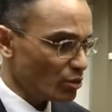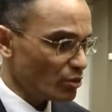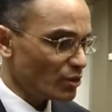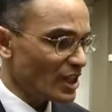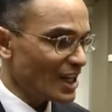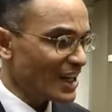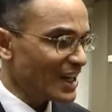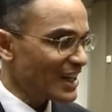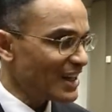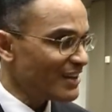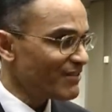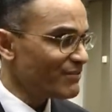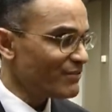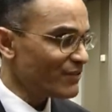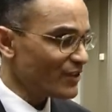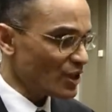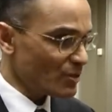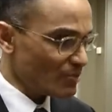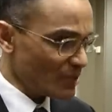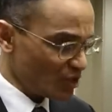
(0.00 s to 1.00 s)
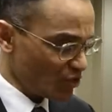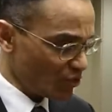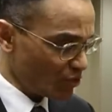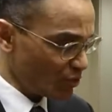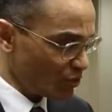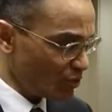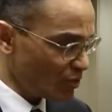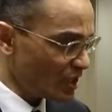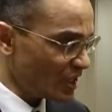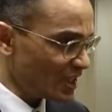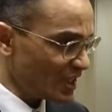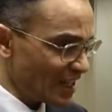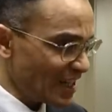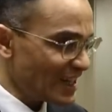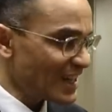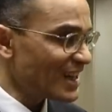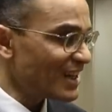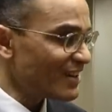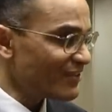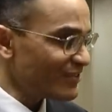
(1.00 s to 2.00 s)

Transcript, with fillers: nell'affermazione della